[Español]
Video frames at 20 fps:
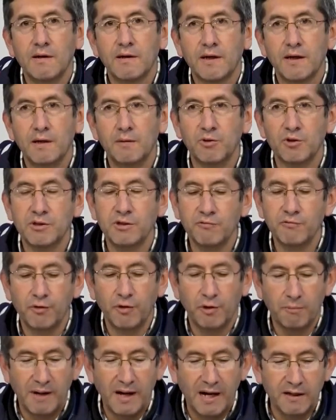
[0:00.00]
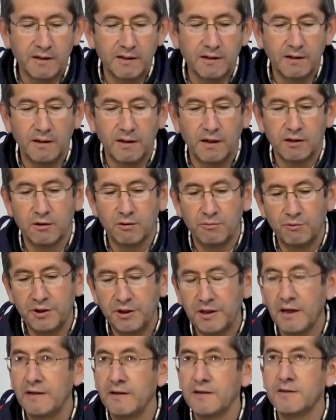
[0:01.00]
Queremos informar que en la
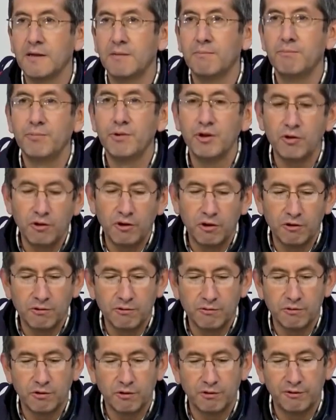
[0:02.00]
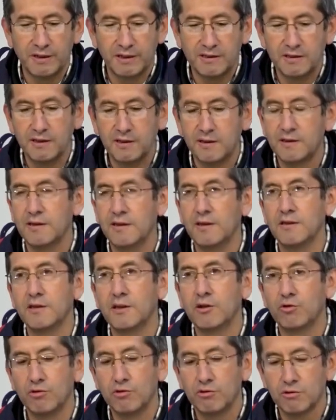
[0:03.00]
comunidad de Champullo, donde existen
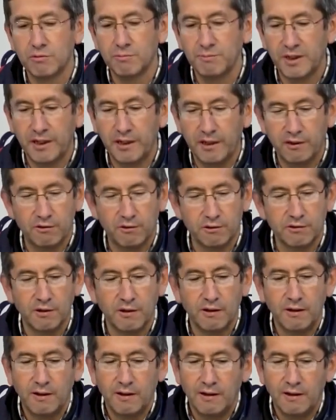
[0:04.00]
recursos mineros,